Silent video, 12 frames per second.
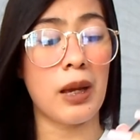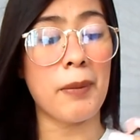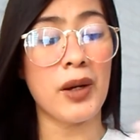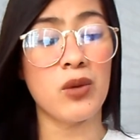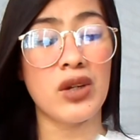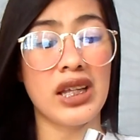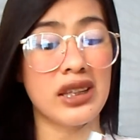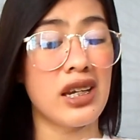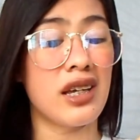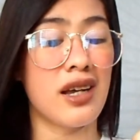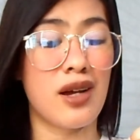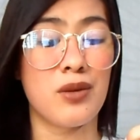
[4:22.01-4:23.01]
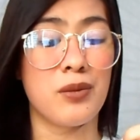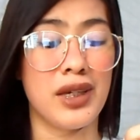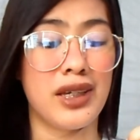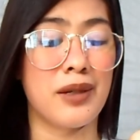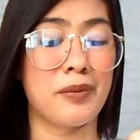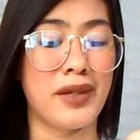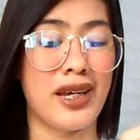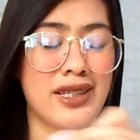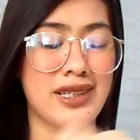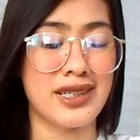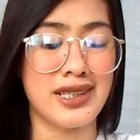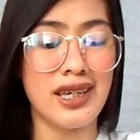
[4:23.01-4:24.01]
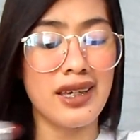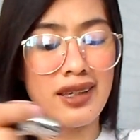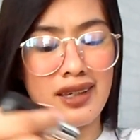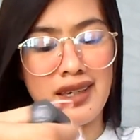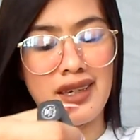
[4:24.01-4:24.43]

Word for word: Kapag wala talaga akong makeup guys, kasi